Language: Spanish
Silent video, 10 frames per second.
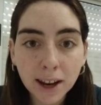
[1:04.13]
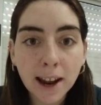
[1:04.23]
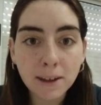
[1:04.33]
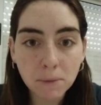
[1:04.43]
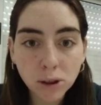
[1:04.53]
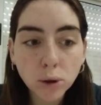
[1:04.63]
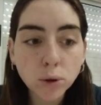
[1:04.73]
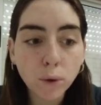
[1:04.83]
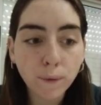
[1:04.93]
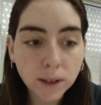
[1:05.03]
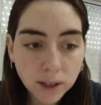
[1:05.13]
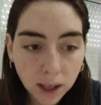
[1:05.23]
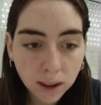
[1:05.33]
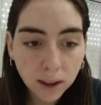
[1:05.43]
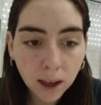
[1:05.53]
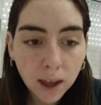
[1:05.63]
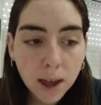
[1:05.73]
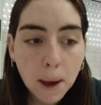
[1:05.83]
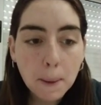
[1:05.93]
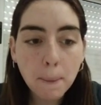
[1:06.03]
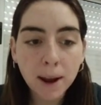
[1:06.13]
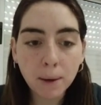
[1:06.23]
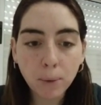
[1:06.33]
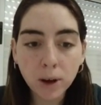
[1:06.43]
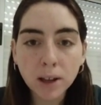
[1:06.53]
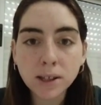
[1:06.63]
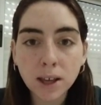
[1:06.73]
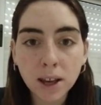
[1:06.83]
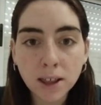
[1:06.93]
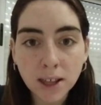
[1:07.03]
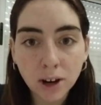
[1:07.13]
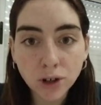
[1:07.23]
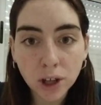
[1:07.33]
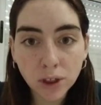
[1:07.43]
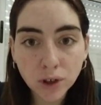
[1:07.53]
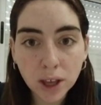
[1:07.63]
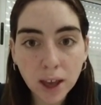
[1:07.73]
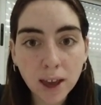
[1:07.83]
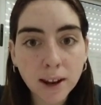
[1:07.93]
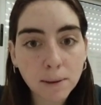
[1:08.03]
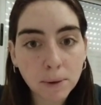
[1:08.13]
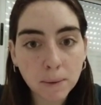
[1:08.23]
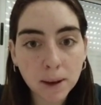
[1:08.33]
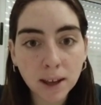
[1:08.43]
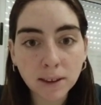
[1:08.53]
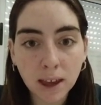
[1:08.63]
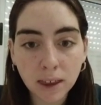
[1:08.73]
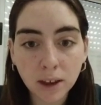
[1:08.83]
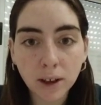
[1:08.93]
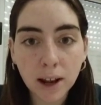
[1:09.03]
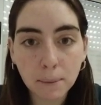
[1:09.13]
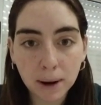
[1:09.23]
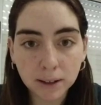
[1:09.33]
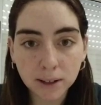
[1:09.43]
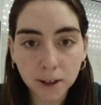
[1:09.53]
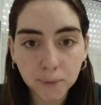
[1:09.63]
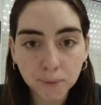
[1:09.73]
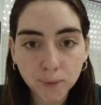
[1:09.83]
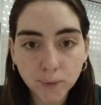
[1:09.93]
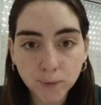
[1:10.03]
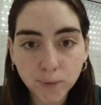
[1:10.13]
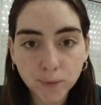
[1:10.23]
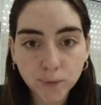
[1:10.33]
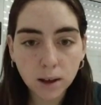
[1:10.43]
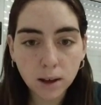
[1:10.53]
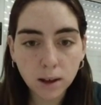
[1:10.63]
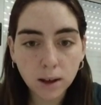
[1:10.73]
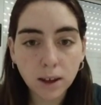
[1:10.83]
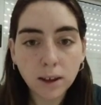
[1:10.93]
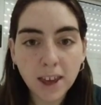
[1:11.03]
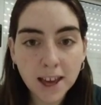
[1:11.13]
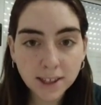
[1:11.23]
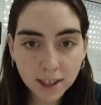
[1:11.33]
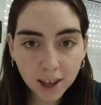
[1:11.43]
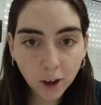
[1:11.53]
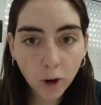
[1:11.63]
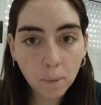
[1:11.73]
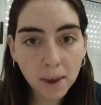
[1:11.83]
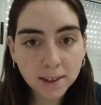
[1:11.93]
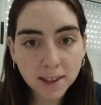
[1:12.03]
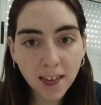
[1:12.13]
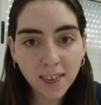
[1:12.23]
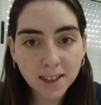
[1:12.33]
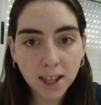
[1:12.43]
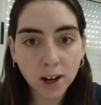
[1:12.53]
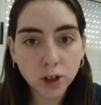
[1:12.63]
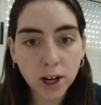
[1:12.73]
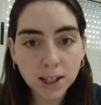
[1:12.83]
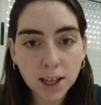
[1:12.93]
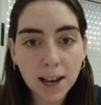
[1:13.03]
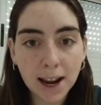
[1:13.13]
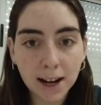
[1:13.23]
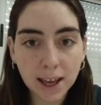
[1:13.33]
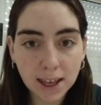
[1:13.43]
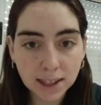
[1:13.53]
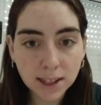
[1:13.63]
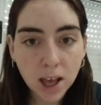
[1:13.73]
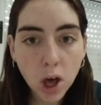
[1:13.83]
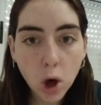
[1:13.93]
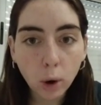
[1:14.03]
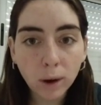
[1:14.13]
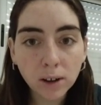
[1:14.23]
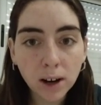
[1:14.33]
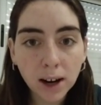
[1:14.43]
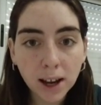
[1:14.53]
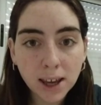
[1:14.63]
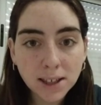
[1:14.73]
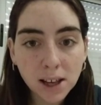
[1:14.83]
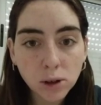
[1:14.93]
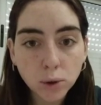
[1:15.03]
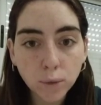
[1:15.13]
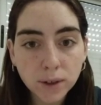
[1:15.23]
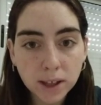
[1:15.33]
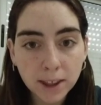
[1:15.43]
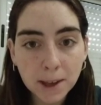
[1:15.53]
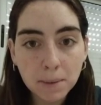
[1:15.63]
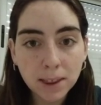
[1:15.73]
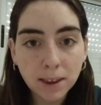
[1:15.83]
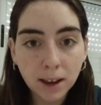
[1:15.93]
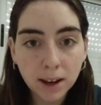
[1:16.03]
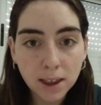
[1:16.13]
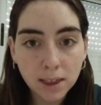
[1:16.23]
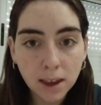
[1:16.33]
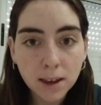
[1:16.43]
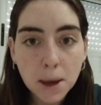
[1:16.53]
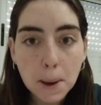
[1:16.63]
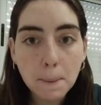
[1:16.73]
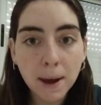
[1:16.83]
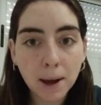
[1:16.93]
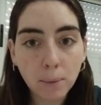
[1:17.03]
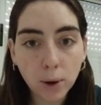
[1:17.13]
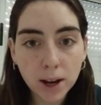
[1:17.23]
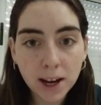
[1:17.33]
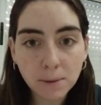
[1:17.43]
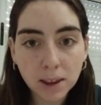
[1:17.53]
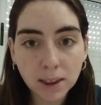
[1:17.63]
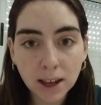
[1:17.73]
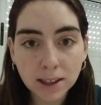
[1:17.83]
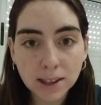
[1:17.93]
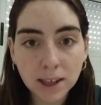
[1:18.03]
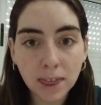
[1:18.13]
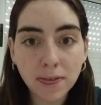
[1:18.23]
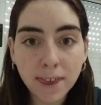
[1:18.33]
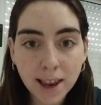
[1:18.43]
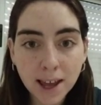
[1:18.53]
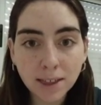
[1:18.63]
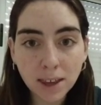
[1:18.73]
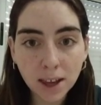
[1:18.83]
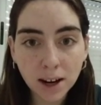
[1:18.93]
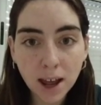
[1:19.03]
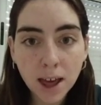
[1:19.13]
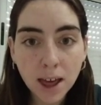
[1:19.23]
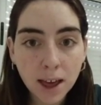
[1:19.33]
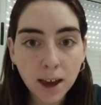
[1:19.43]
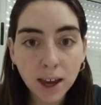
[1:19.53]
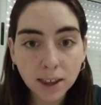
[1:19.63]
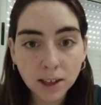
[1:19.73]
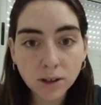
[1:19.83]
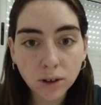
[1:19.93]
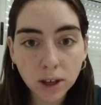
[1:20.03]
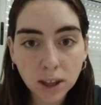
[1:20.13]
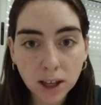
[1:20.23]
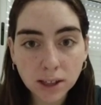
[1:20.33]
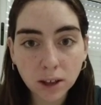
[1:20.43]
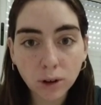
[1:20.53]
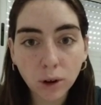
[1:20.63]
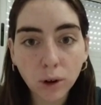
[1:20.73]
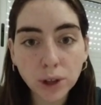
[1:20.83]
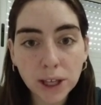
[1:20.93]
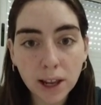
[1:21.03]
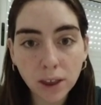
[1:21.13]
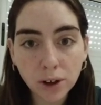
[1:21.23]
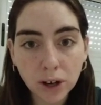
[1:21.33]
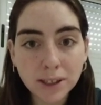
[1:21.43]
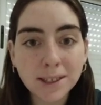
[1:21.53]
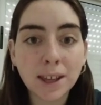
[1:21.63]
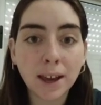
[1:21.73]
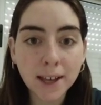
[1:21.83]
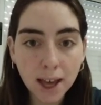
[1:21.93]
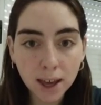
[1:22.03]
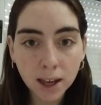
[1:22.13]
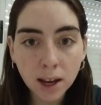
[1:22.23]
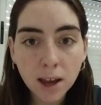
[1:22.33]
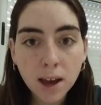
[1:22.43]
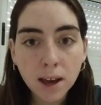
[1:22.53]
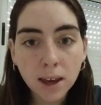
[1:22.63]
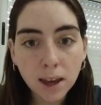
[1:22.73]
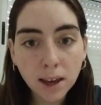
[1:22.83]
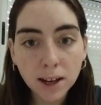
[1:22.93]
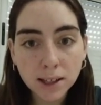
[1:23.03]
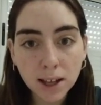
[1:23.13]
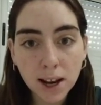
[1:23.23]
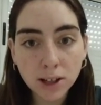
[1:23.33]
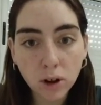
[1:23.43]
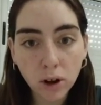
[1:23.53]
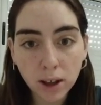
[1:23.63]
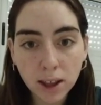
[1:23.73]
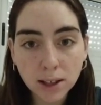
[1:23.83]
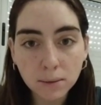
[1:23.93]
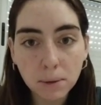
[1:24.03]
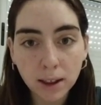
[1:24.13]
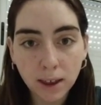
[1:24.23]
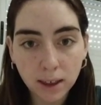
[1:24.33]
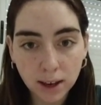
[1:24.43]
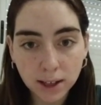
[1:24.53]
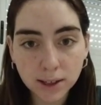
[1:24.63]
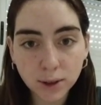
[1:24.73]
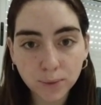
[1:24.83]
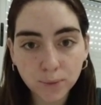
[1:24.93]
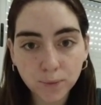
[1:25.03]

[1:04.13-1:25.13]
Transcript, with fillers: el alimento suficiente para poder seguir desarrollándose en el primer estadio de la planta. Y así comienza a desarrollarse la raíz. Cuando la raíz es lo suficientemente grande para poder alimentarse de la tierra, estas hojitas, estos cotiledones se caen y crecen las hojitas verdaderas.